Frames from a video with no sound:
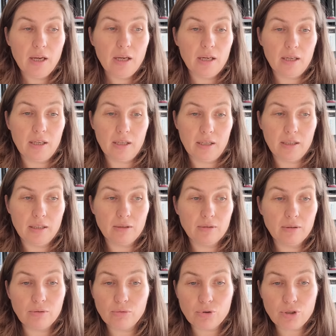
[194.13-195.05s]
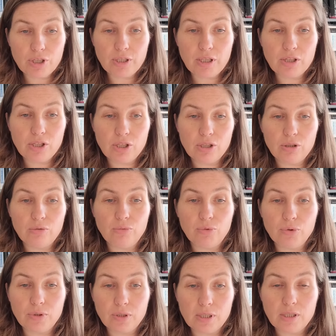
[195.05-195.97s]
А, уже
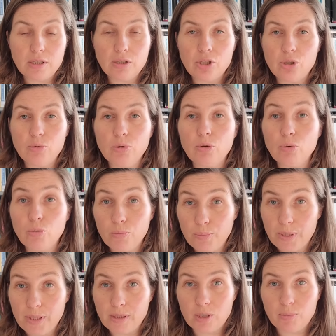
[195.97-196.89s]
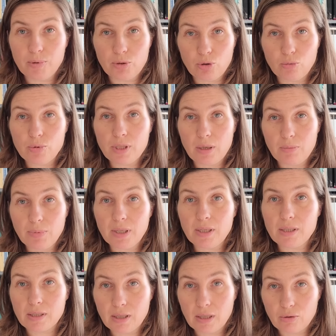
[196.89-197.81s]
насчитывают тысячами убитых, притом с
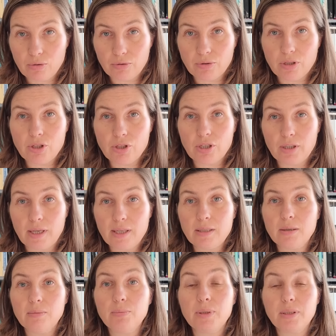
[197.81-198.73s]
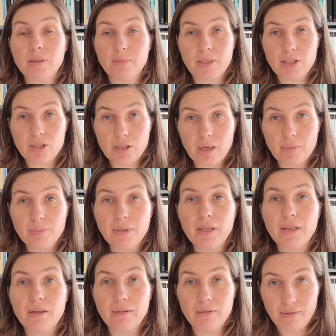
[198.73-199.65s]
обеих сторон. Началась
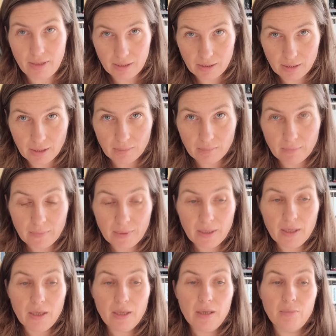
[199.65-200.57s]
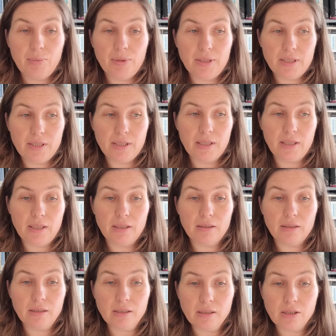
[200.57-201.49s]
полномасштабная война. Полетели
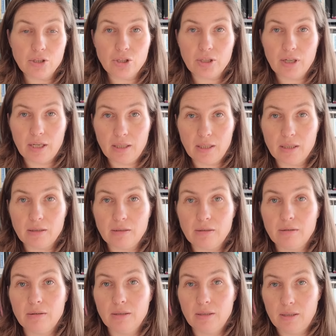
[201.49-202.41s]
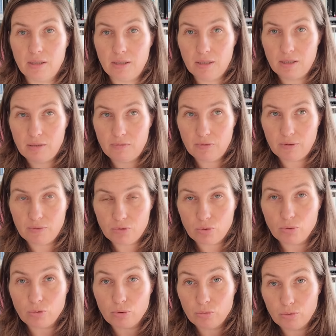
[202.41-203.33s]
тысячи ракет, естественно, в
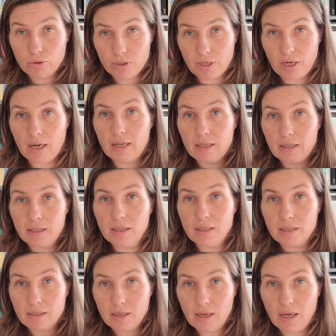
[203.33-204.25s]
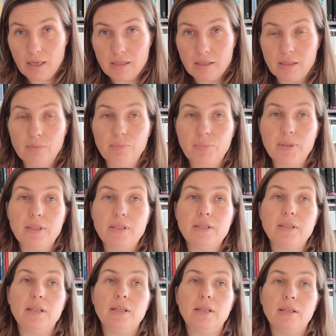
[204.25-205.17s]
сторону Израиля из Газы,
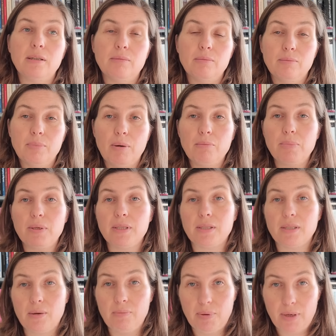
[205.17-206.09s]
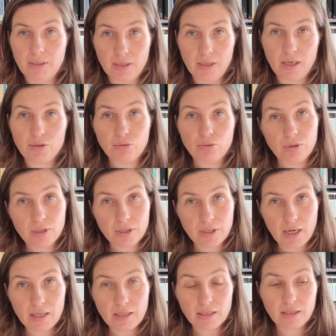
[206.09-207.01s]
полетели бомбить опять Газу
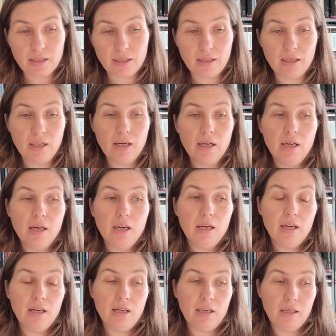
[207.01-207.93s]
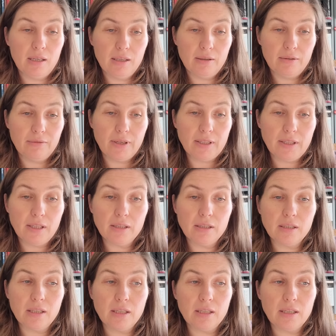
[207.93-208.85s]
израильские а,
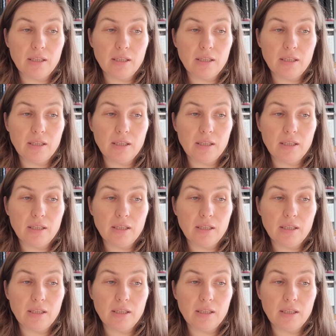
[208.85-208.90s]
военные.